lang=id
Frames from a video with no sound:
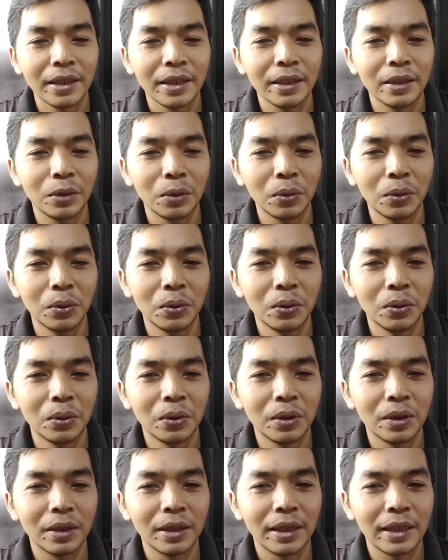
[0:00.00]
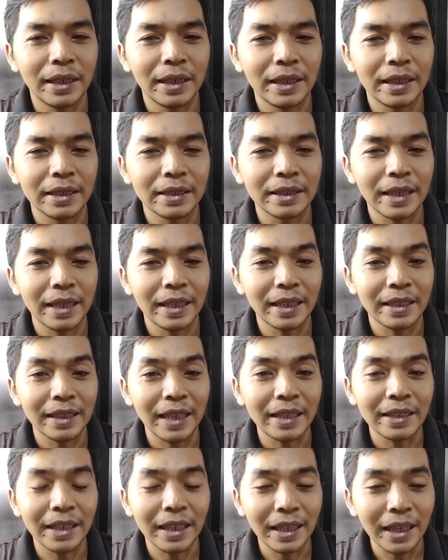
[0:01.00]
itu uh, saya
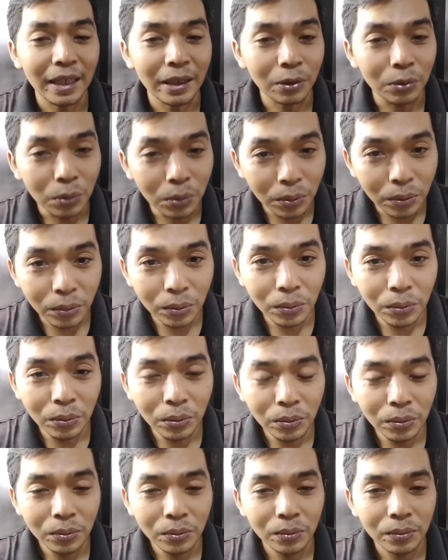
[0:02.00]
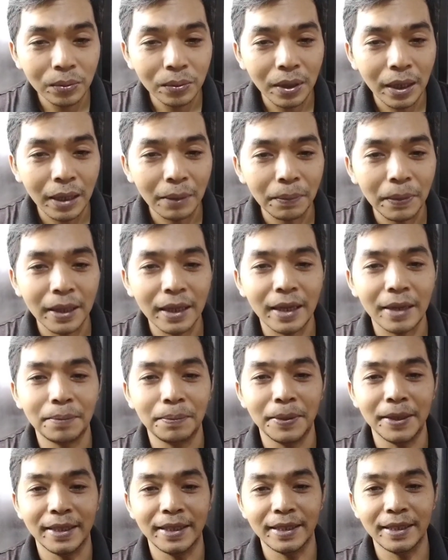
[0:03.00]
tanyakan dulu
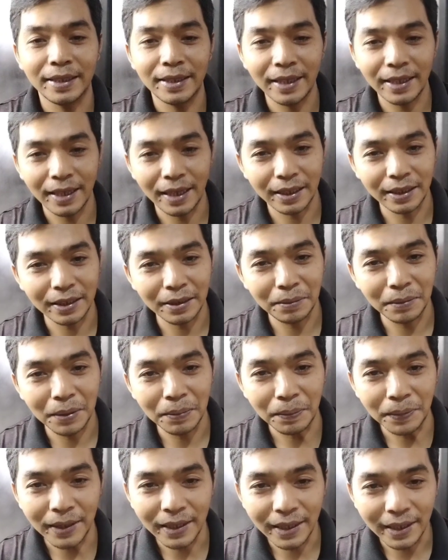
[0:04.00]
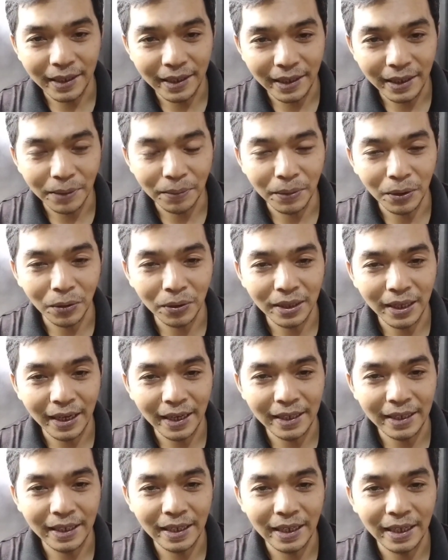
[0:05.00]
apakah penting arti mimpi ini menurut
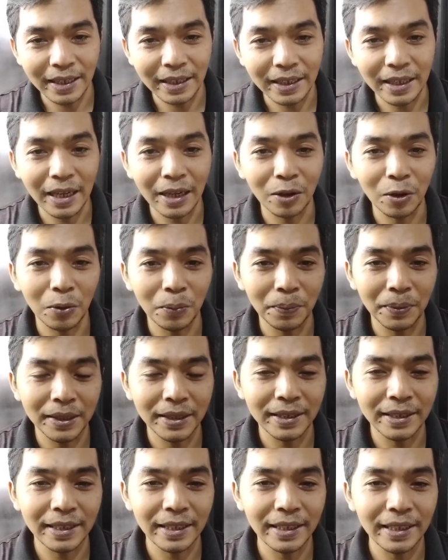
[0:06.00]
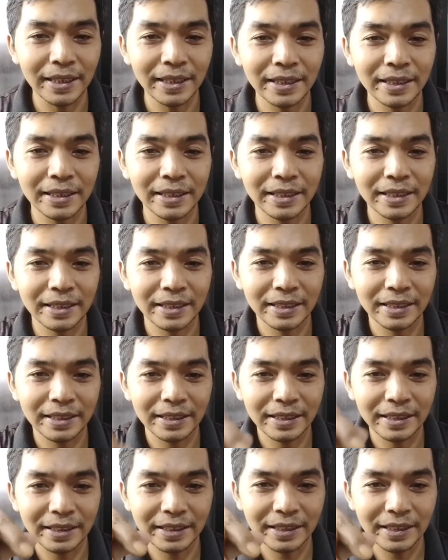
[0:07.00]
Anda? Kalau penting
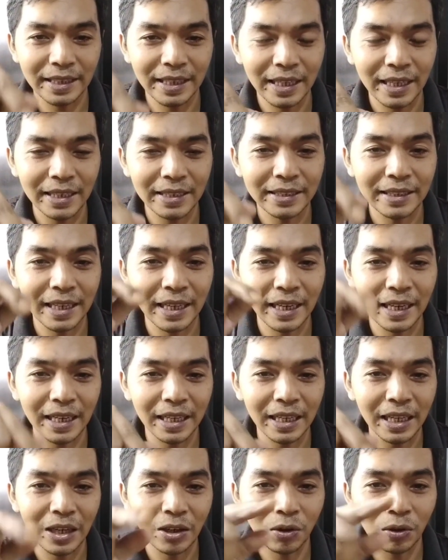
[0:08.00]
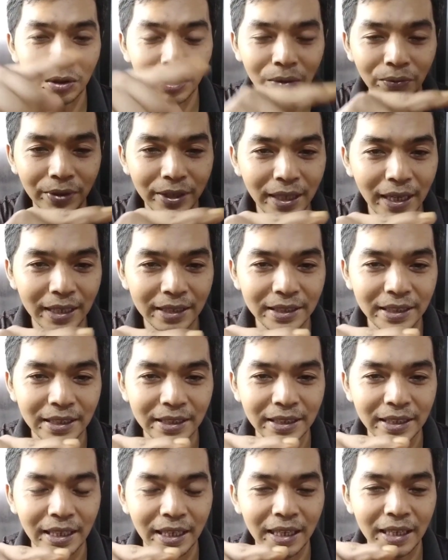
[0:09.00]
ya nyalakan
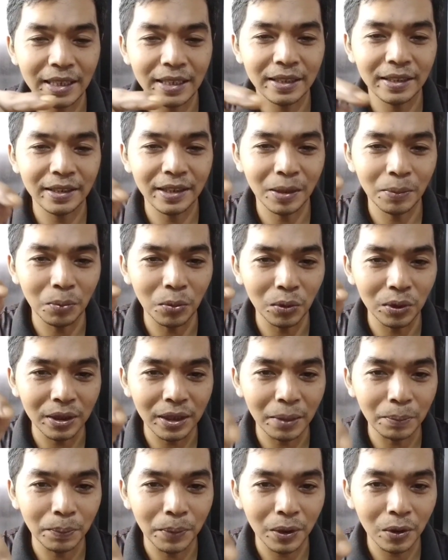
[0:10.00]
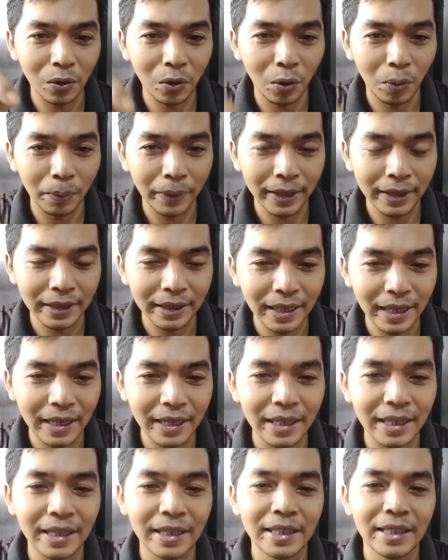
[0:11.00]
notifikasinya kemudian
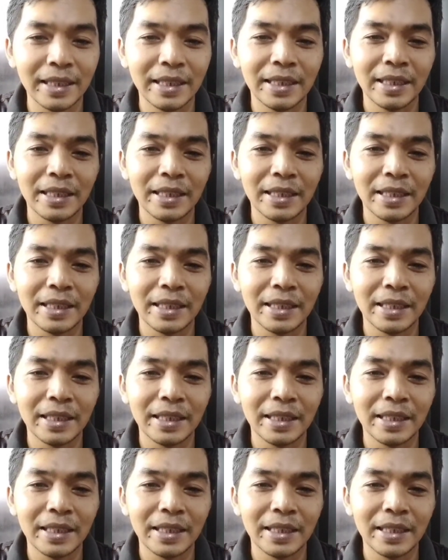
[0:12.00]
berkomentar